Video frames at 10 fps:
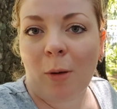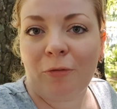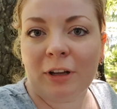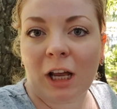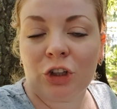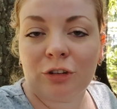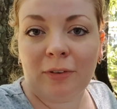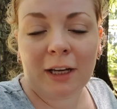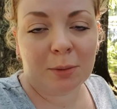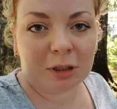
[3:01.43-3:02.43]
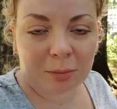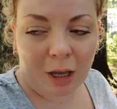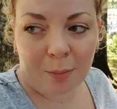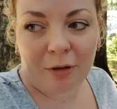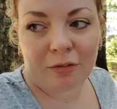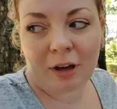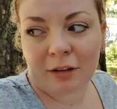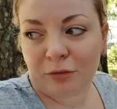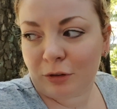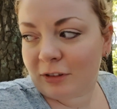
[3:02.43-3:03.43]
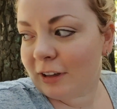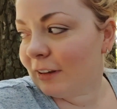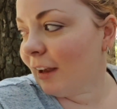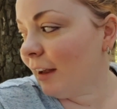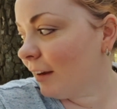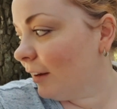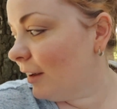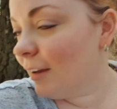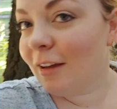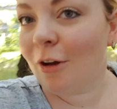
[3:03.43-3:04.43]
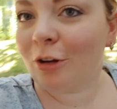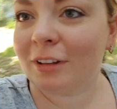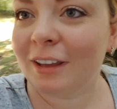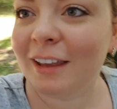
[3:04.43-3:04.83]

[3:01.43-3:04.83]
ob wir nach Schweden mit dem Camper fahren für zehn Tage. Und